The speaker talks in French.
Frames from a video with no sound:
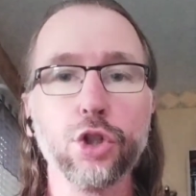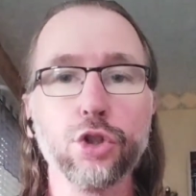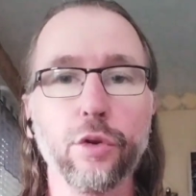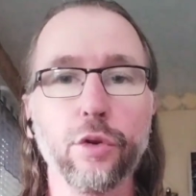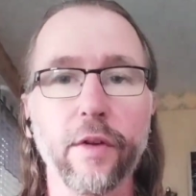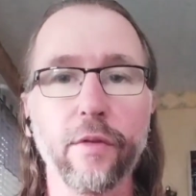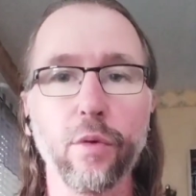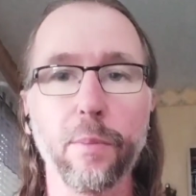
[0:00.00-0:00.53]

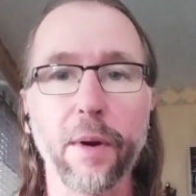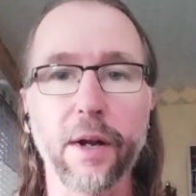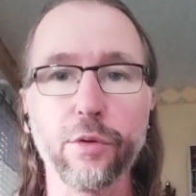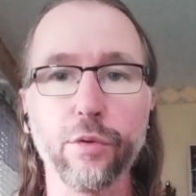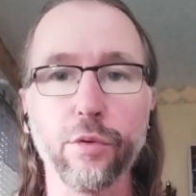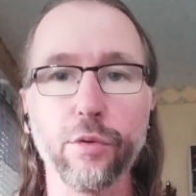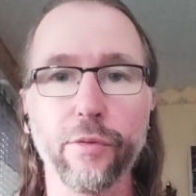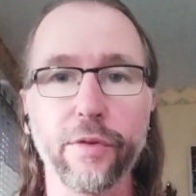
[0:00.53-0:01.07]
Je vais vous
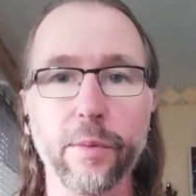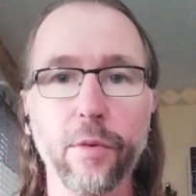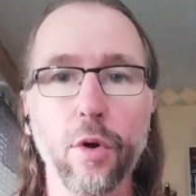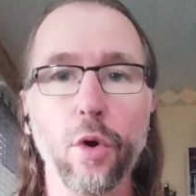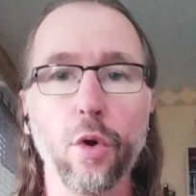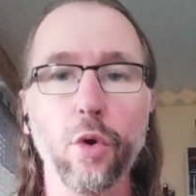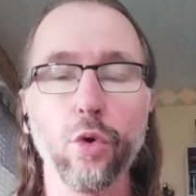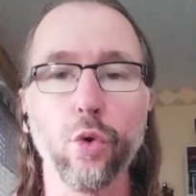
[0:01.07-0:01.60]
parler du film
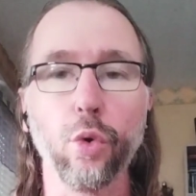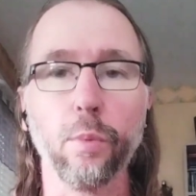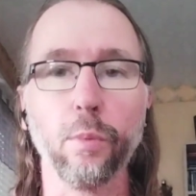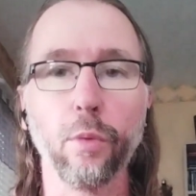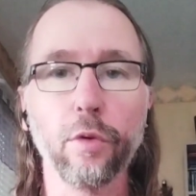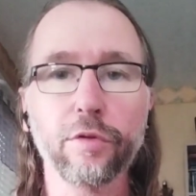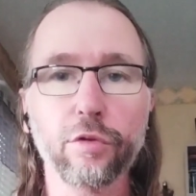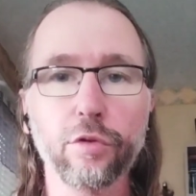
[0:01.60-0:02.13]
Le
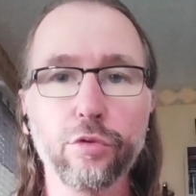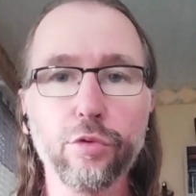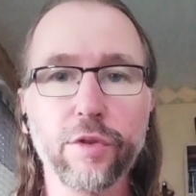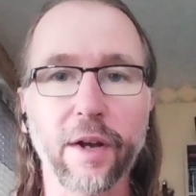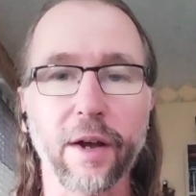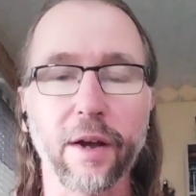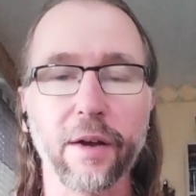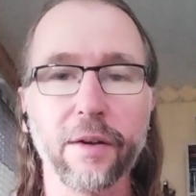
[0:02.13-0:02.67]
monstre du
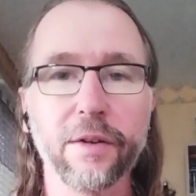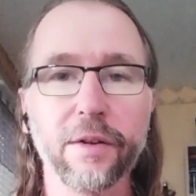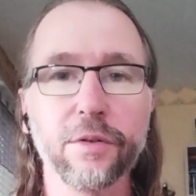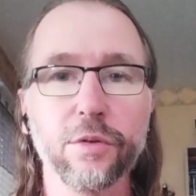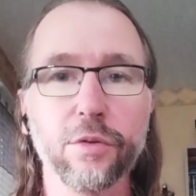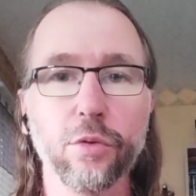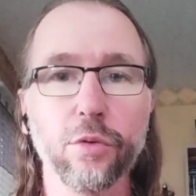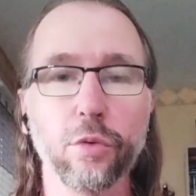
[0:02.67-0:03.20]
train.
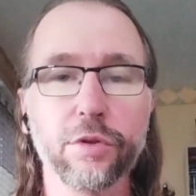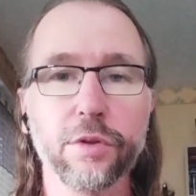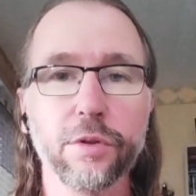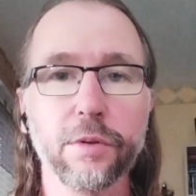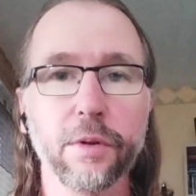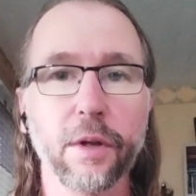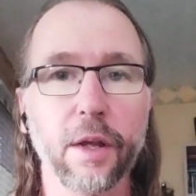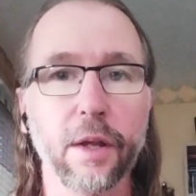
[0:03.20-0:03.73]
Donc,
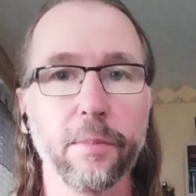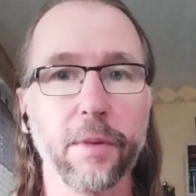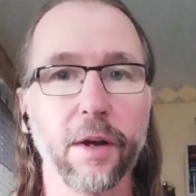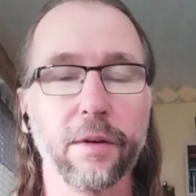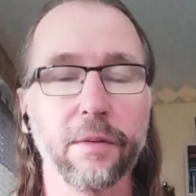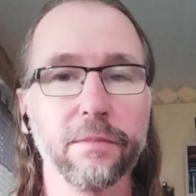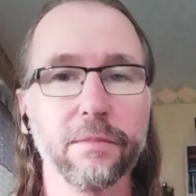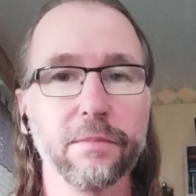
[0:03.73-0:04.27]
eh
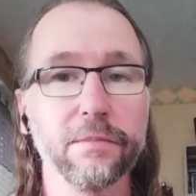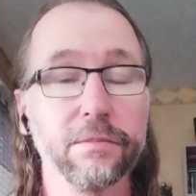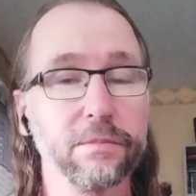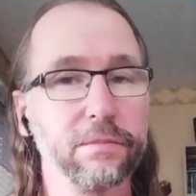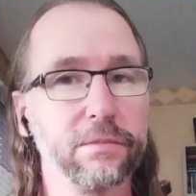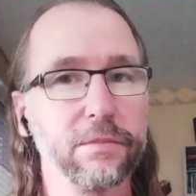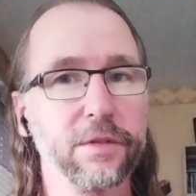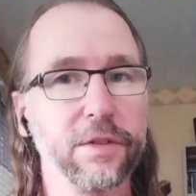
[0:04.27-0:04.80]
ben,
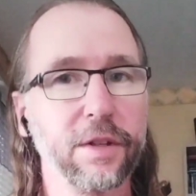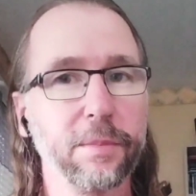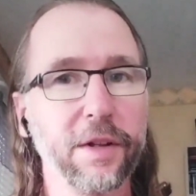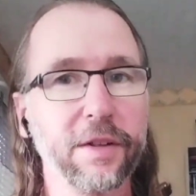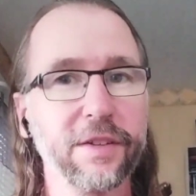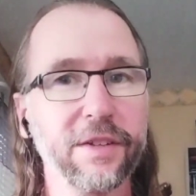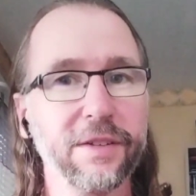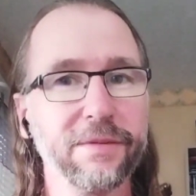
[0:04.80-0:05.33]
c'est
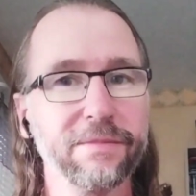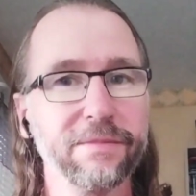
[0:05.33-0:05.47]
parti.